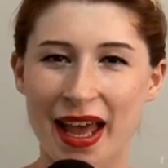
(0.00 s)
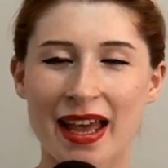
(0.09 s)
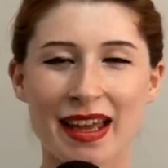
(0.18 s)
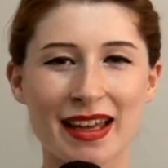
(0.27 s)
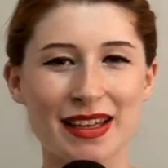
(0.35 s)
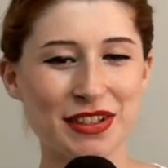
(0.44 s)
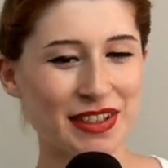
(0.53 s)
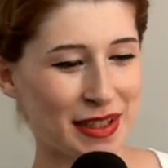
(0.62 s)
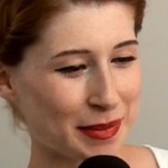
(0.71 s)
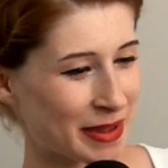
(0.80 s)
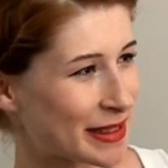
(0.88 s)
Ee,
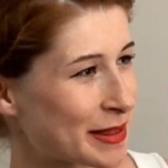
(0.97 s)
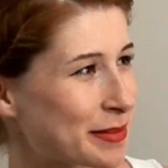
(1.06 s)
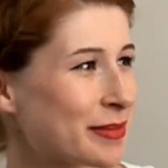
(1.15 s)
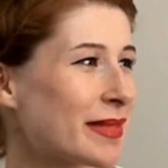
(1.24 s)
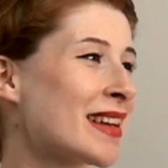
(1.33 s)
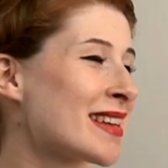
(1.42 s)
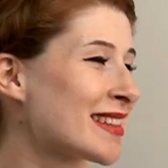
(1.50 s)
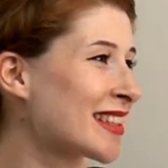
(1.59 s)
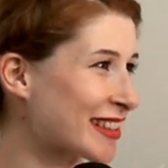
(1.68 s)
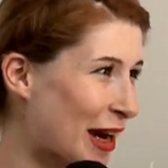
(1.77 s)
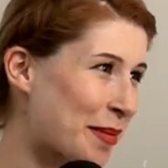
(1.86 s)
Çiğdem Hanım e,
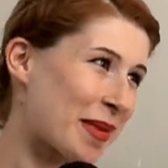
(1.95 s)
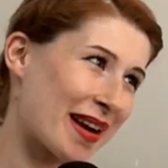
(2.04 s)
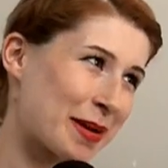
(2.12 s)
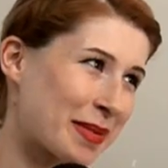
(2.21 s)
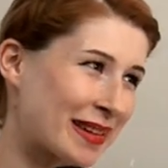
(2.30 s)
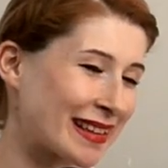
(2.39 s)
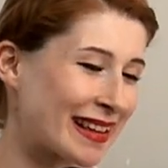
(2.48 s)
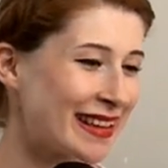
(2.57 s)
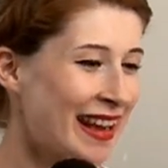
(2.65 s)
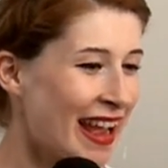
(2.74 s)
tekrar merhabalar.